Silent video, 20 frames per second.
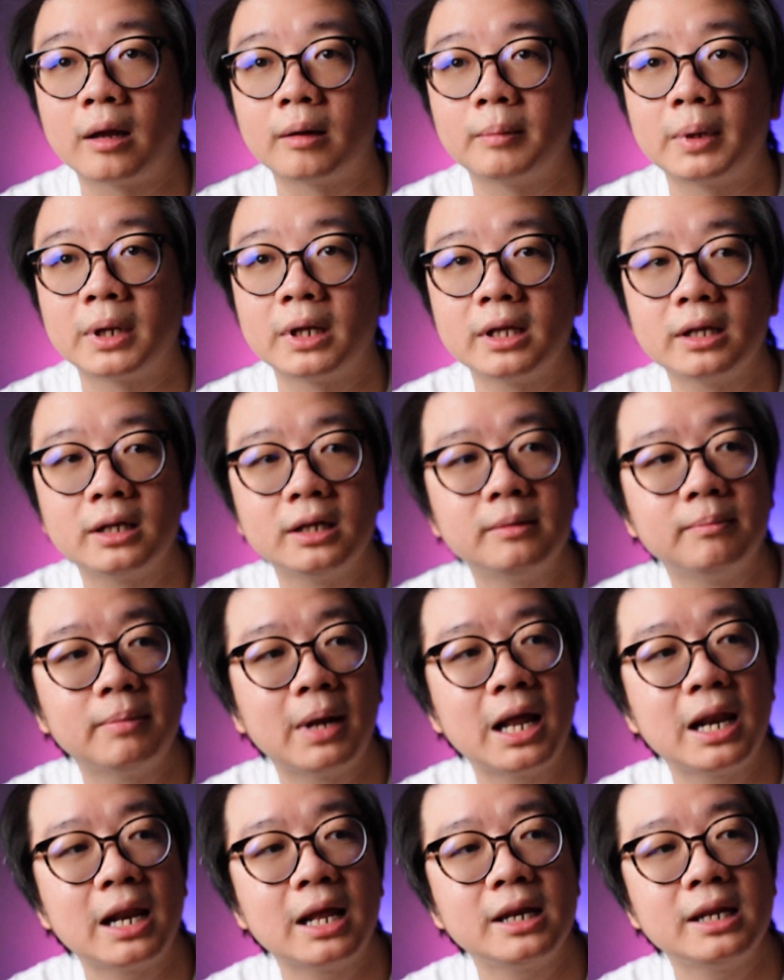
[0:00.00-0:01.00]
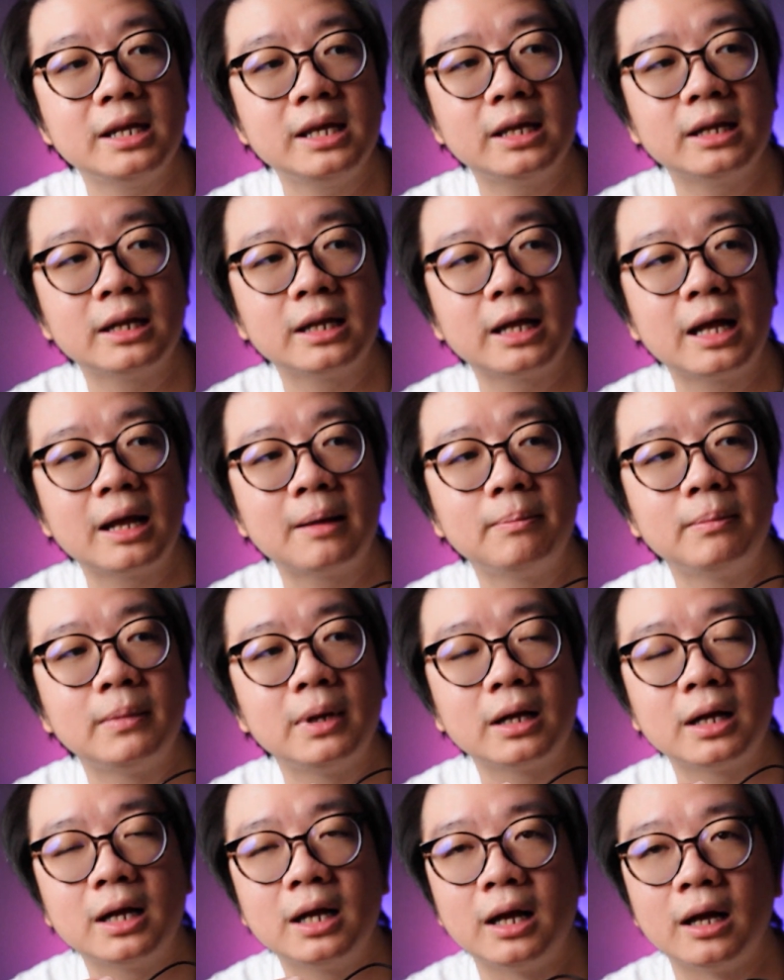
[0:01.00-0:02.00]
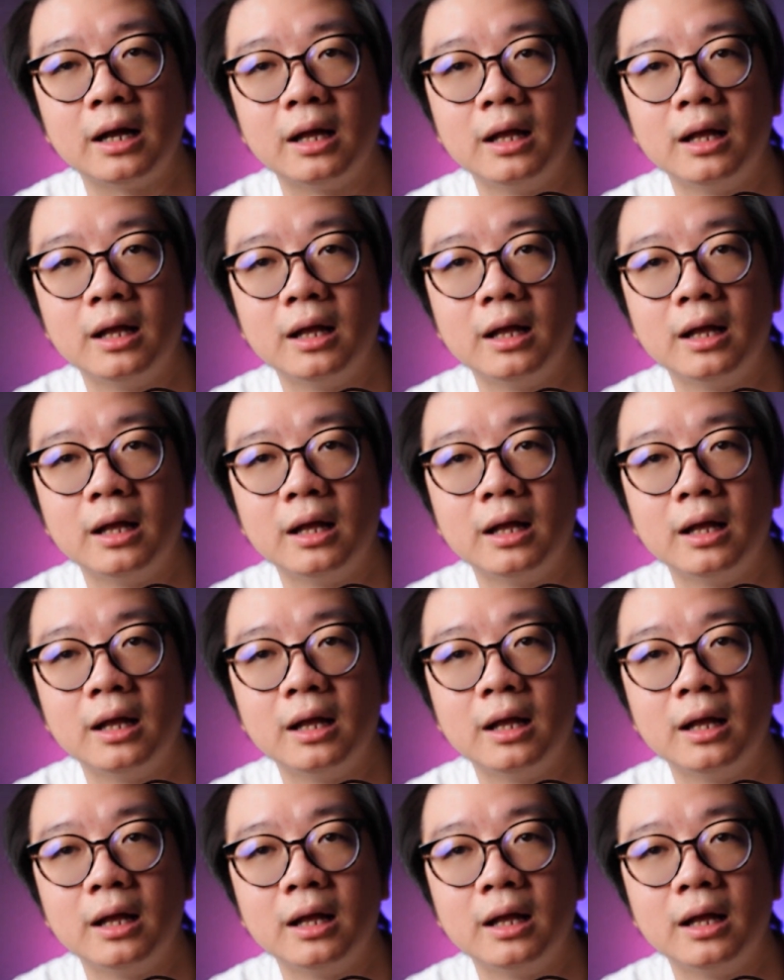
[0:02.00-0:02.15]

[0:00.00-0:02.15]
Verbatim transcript: มันก็จะขึ้นพารานินะครับแล้วก็